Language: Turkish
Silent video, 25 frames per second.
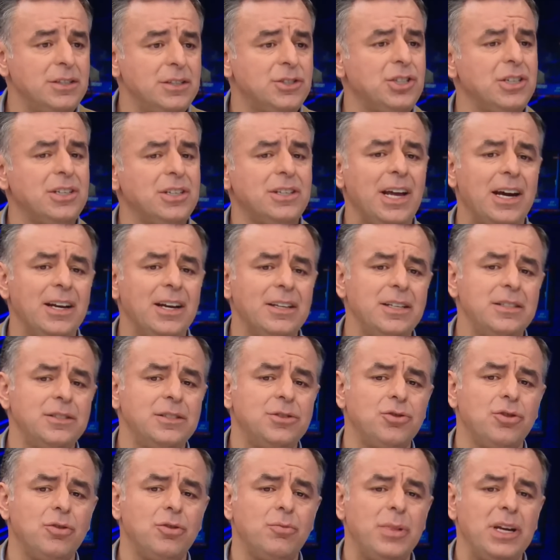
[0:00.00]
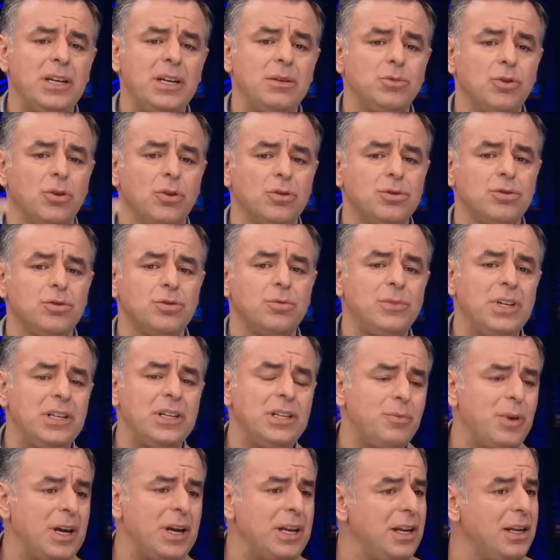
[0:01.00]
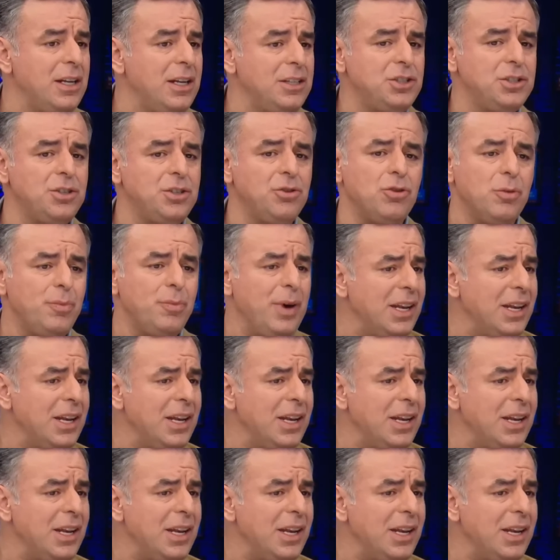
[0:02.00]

Çıktı ertesi gün benim dostum dedi ben eleştiriyor.